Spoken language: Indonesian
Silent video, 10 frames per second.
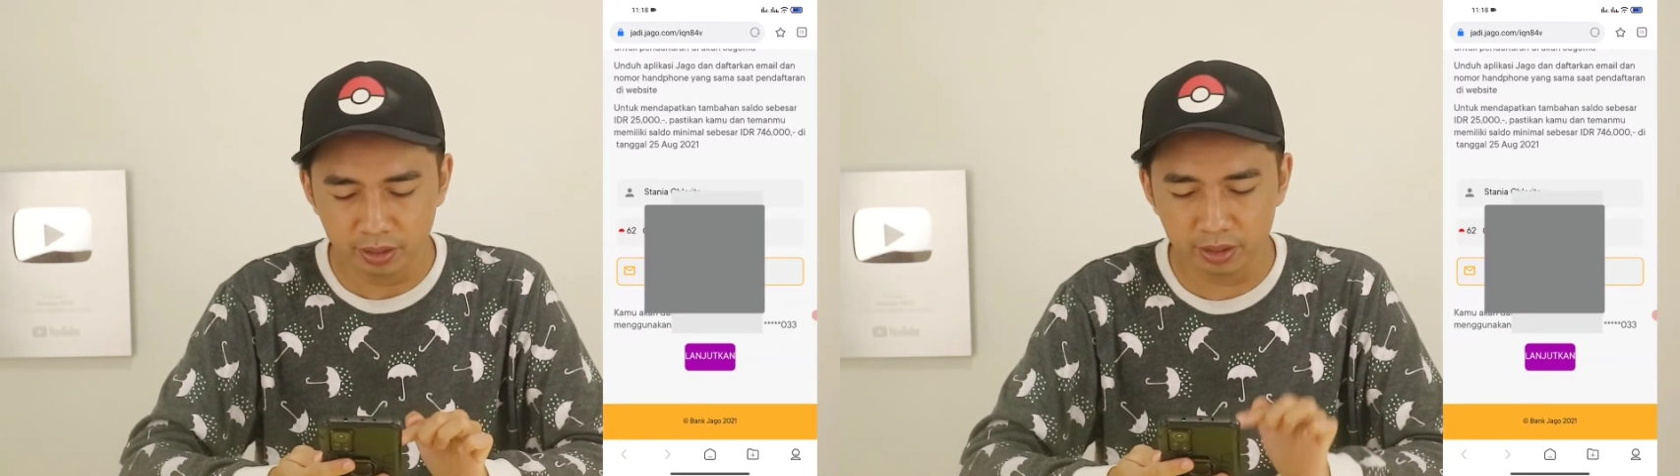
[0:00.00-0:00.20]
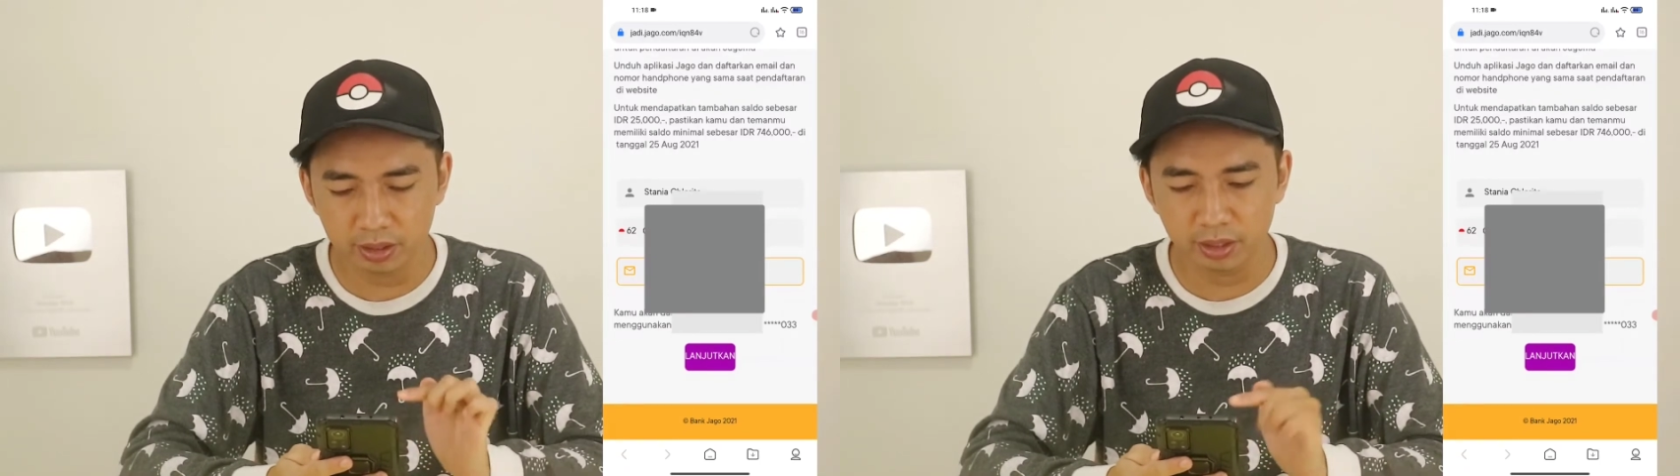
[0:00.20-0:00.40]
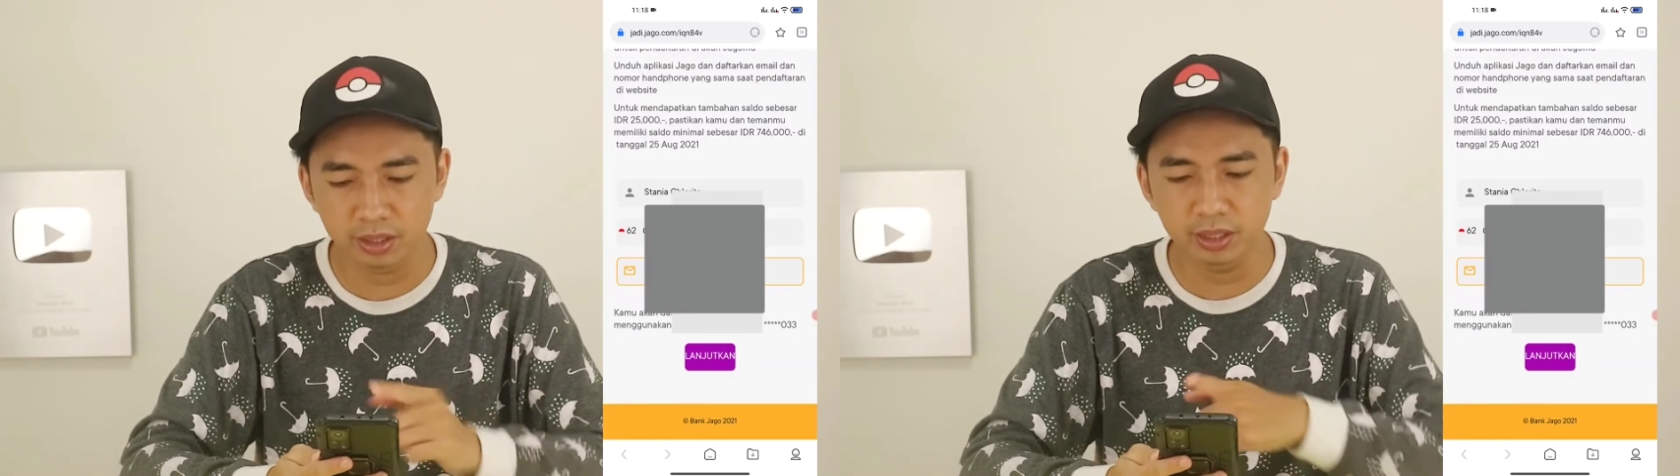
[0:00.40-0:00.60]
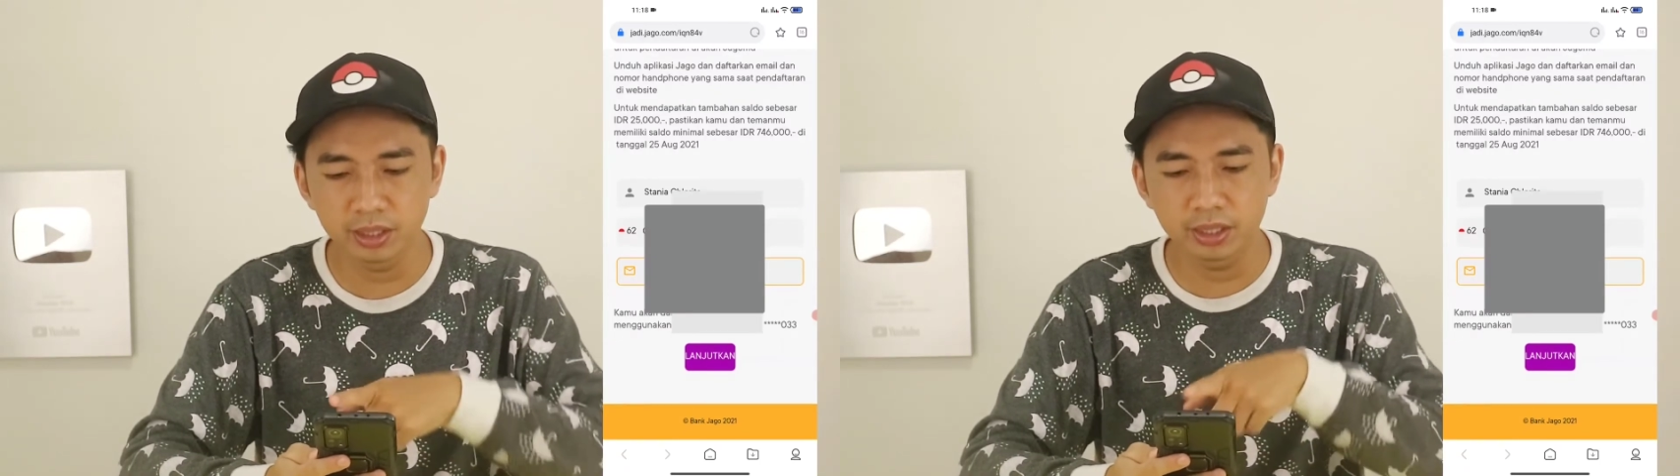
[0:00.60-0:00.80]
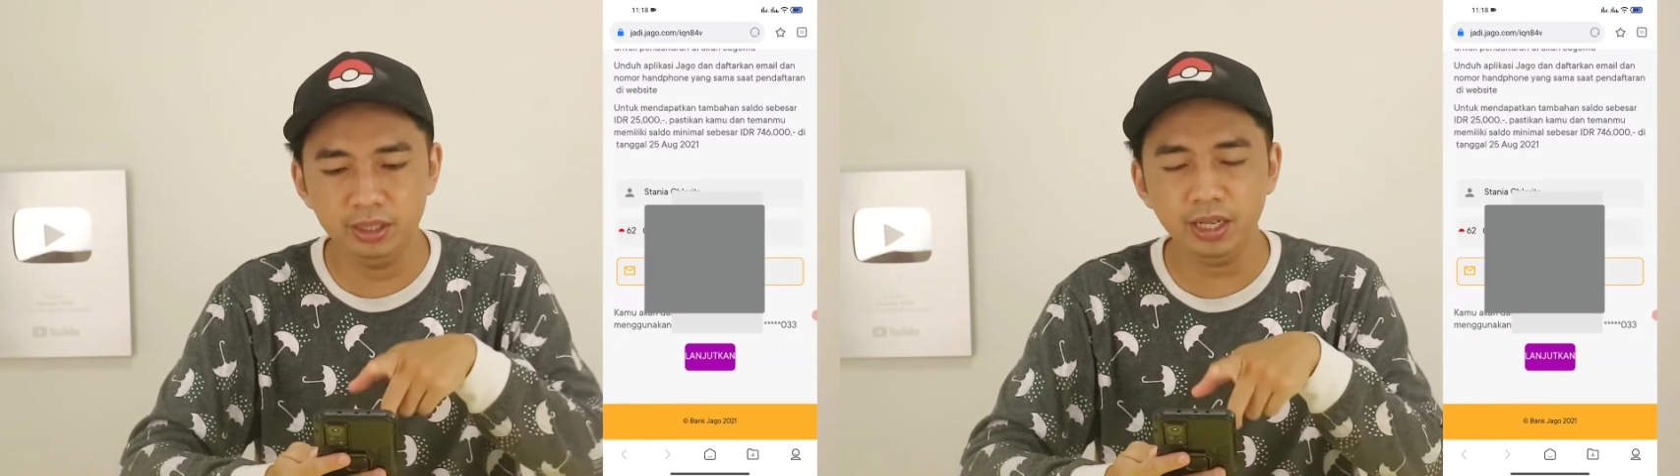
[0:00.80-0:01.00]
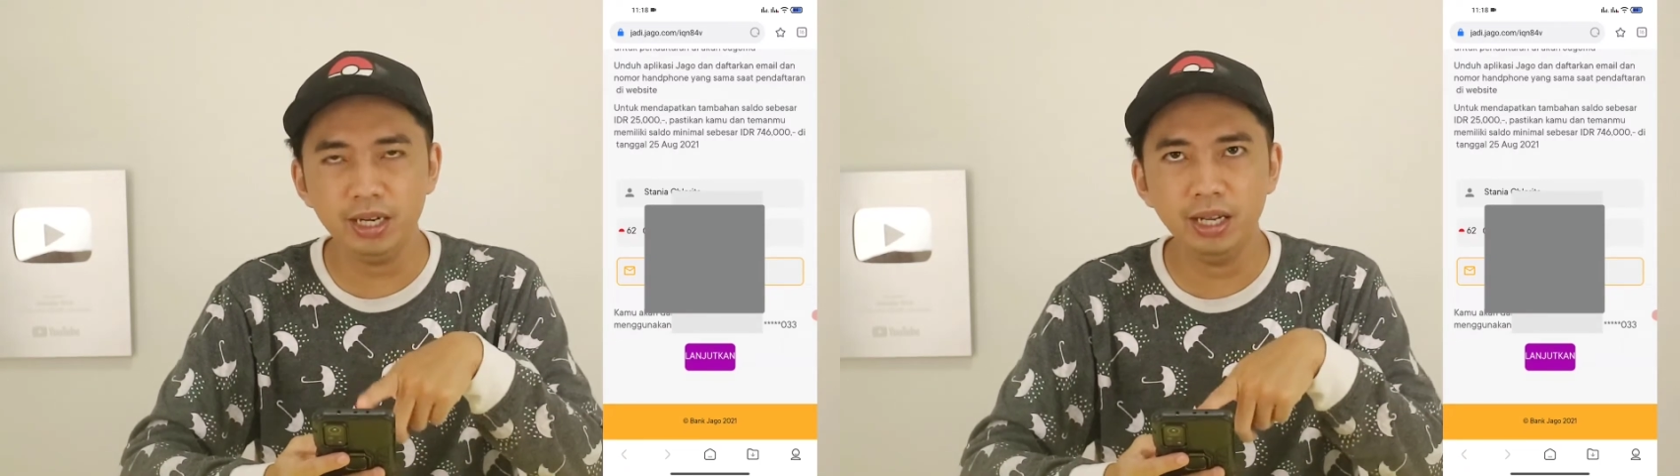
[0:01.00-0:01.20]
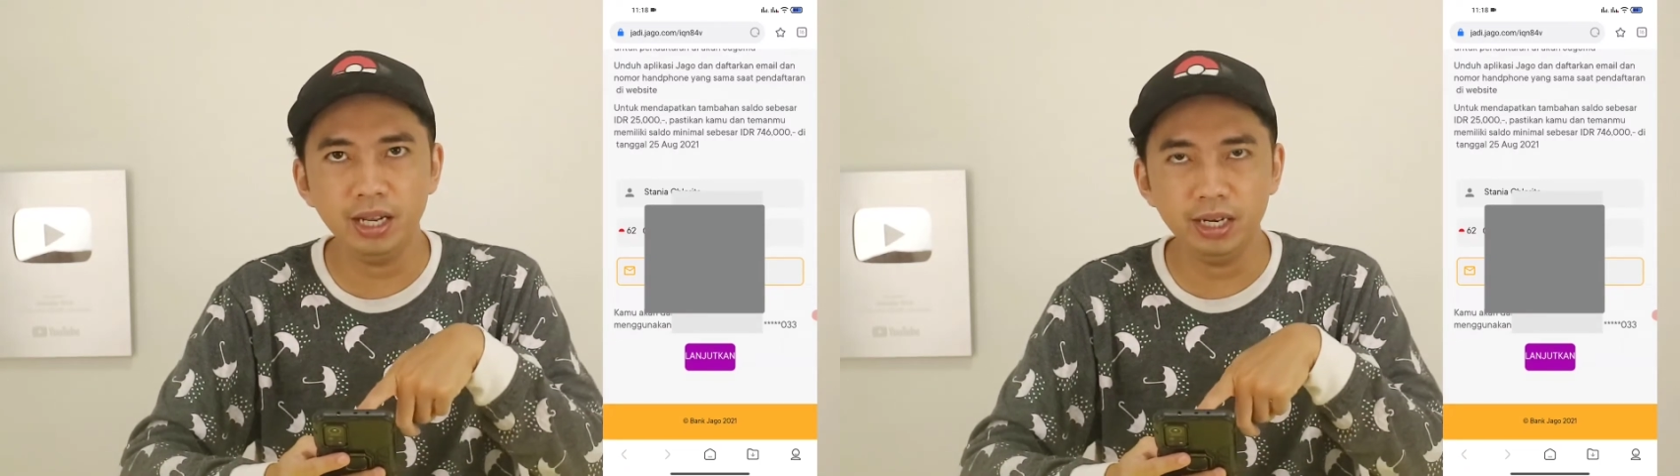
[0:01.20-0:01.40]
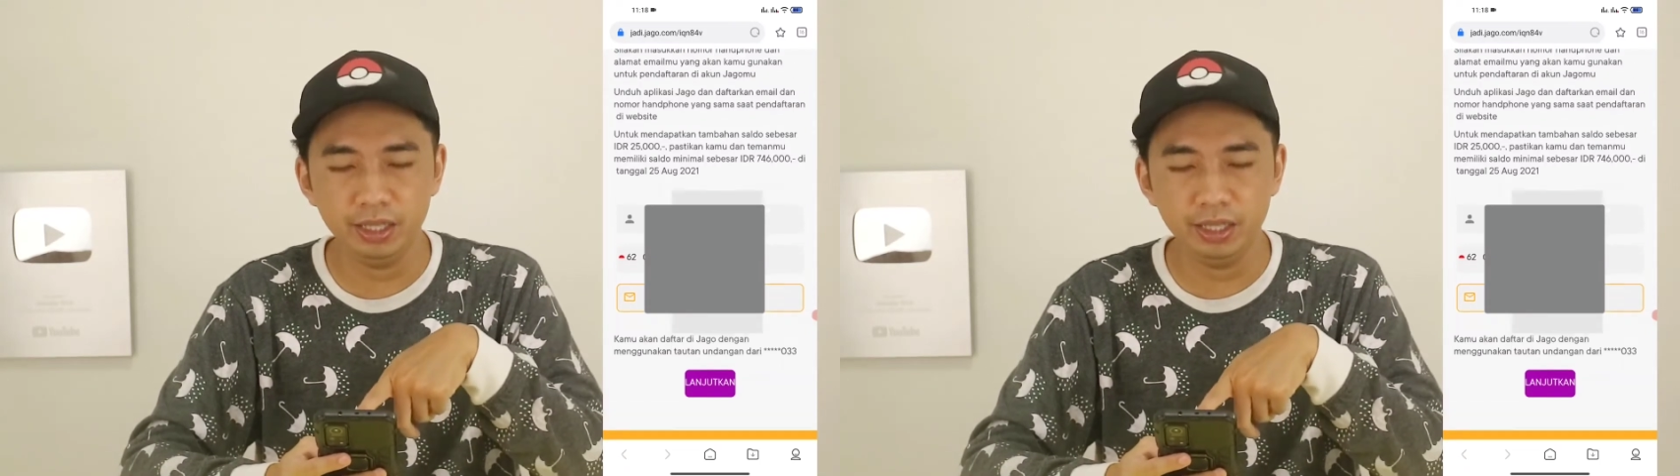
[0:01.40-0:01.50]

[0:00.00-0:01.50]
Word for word: uh, nih di sini ada